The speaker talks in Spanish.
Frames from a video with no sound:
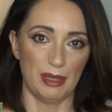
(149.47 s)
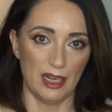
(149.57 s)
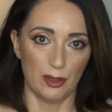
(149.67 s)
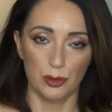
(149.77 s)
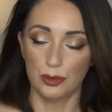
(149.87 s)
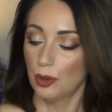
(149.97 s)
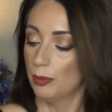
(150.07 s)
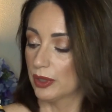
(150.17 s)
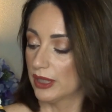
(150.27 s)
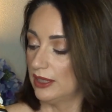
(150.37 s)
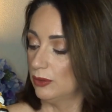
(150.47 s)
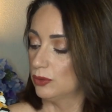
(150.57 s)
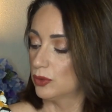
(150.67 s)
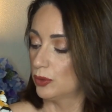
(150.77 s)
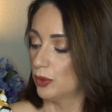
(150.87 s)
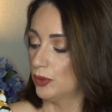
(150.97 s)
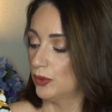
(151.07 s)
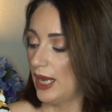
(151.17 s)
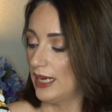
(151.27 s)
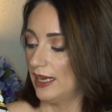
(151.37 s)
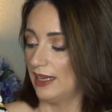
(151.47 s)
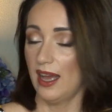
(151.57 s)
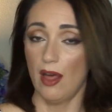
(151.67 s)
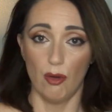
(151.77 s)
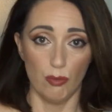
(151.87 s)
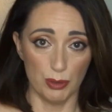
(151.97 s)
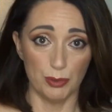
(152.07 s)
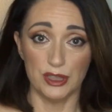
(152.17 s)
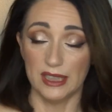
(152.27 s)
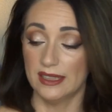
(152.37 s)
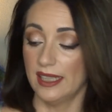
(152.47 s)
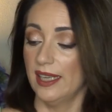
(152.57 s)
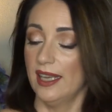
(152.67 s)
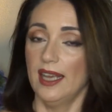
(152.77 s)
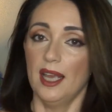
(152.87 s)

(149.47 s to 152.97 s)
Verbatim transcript: para el rostro porque tiene un subtono anaranjado muy potente,